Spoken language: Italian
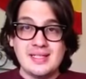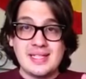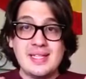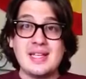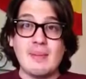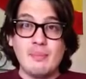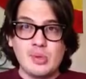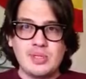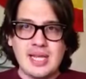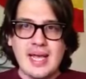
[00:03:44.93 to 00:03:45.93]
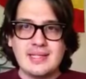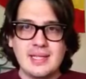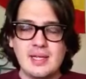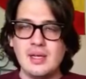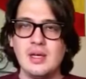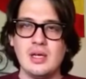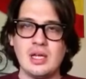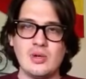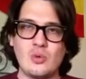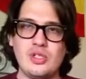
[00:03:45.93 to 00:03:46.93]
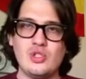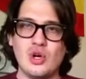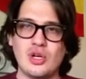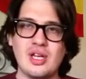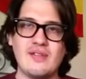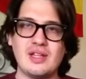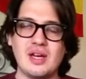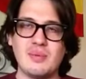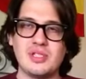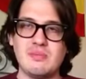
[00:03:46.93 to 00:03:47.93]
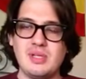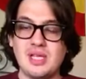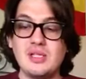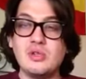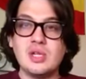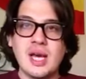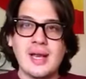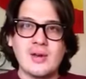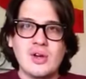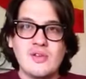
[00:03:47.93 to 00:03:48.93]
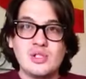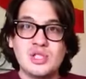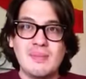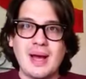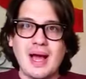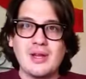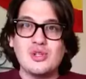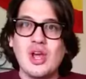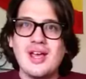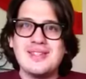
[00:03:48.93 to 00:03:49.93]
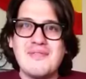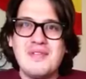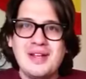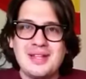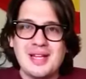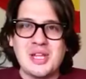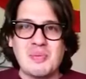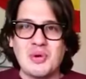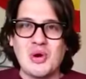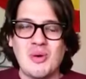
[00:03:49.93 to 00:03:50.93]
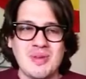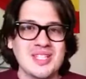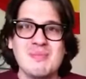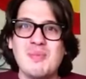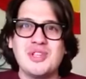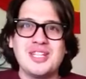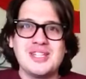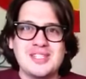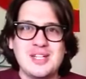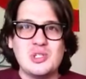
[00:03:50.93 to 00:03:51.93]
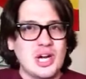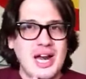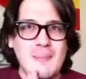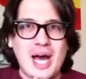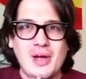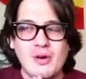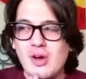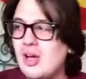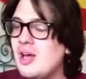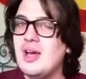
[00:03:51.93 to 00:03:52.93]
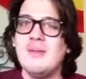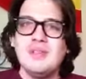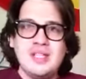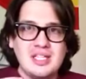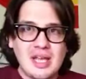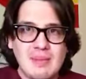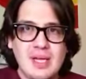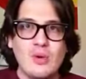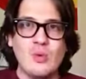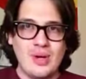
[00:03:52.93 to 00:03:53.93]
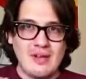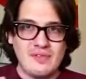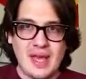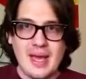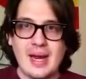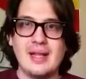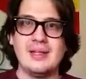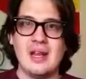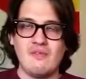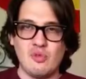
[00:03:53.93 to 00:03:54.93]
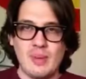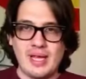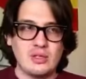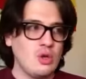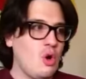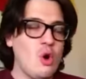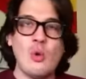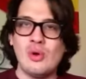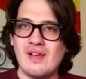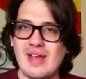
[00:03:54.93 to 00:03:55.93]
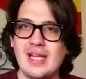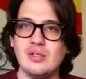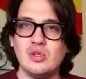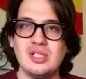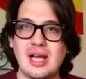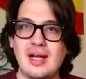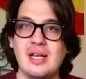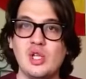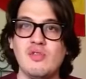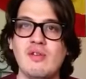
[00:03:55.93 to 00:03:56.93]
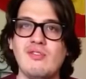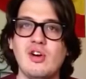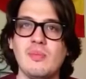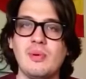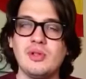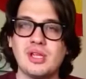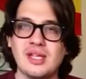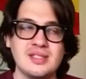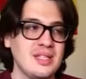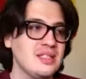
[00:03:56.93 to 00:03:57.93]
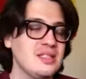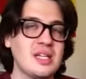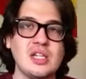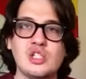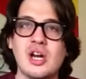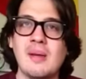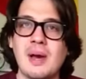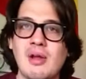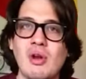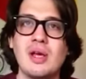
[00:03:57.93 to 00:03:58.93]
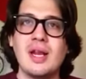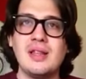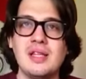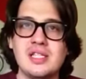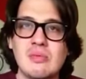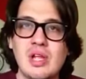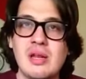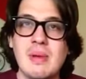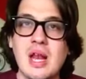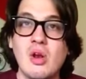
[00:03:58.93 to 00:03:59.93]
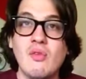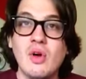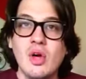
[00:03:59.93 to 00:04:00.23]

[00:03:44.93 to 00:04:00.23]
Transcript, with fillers: Se siete abruzzesi, in quei giorni avrete la possibilità di toccare con le vostre mani, cioè se venite alla Teramo Comics mi potrete stringere la mano. Ditemi una fiera del fumetto o un evento in Italia dove voi potreste stringere la mano al grandissimo del livello